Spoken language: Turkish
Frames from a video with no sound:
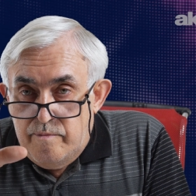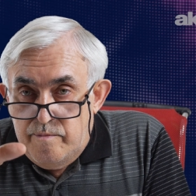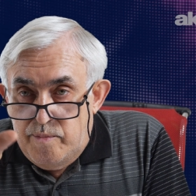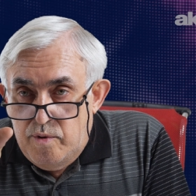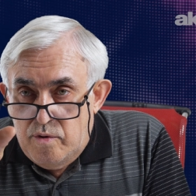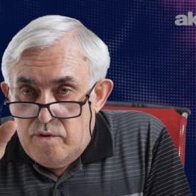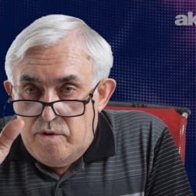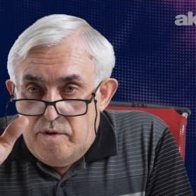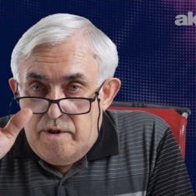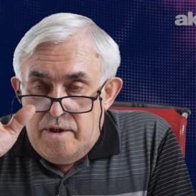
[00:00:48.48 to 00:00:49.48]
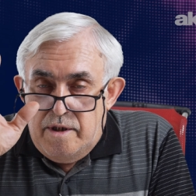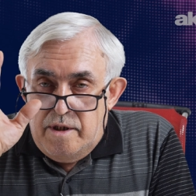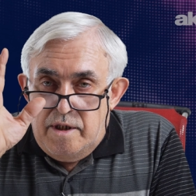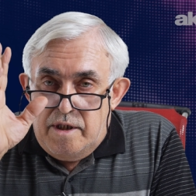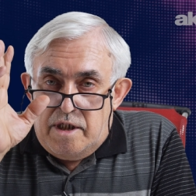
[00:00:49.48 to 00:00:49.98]
Bu
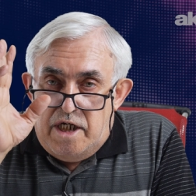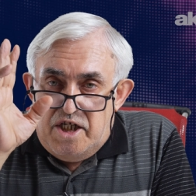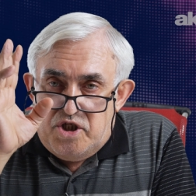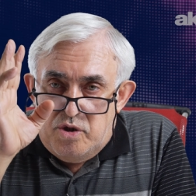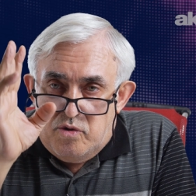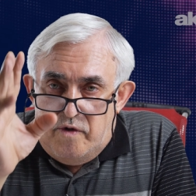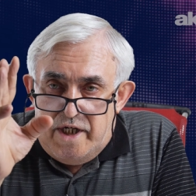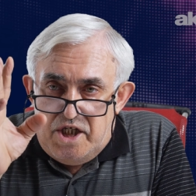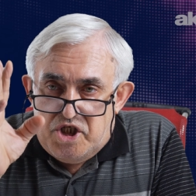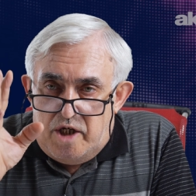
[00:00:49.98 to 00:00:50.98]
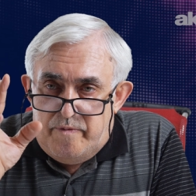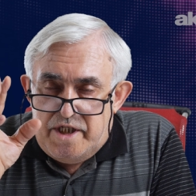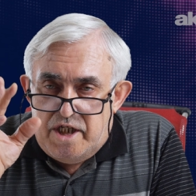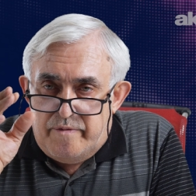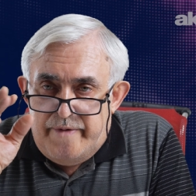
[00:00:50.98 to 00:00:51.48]
karşı duvara
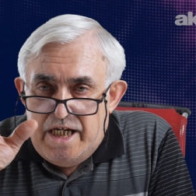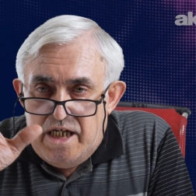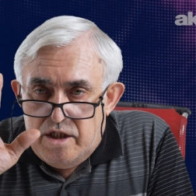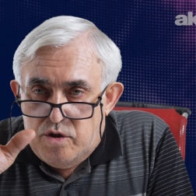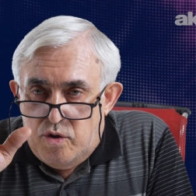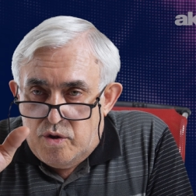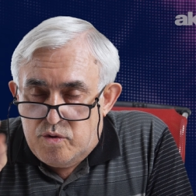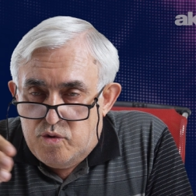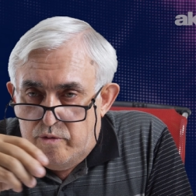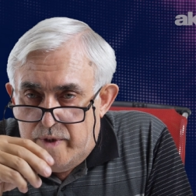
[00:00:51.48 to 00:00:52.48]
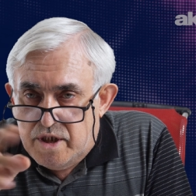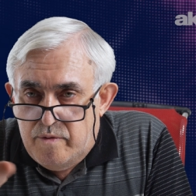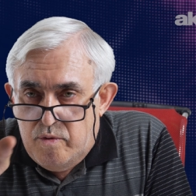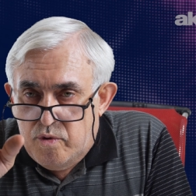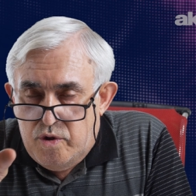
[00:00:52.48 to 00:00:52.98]
çarpacak belli diyor.
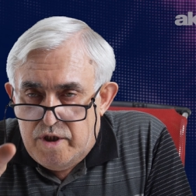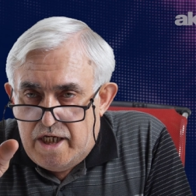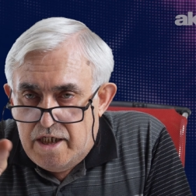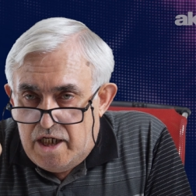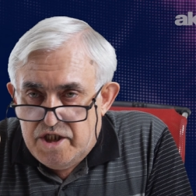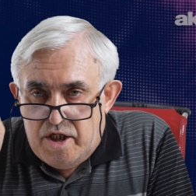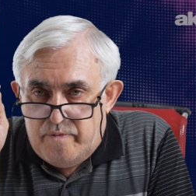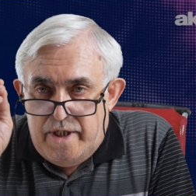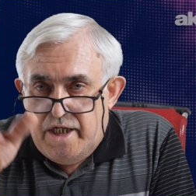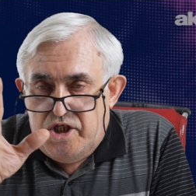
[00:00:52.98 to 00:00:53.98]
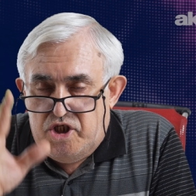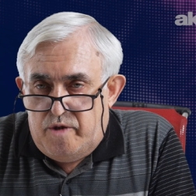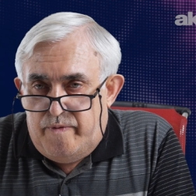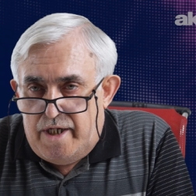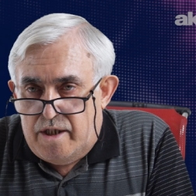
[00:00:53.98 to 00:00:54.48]
Durması mümkün değil. Ancak bir yere
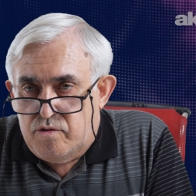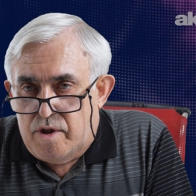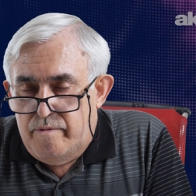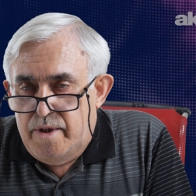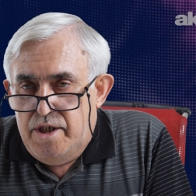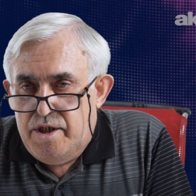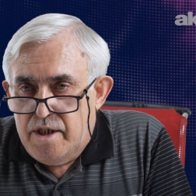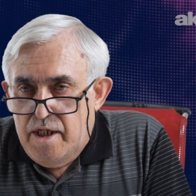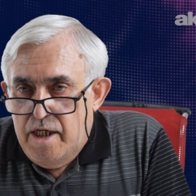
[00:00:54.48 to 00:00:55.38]
çarparak durabilir.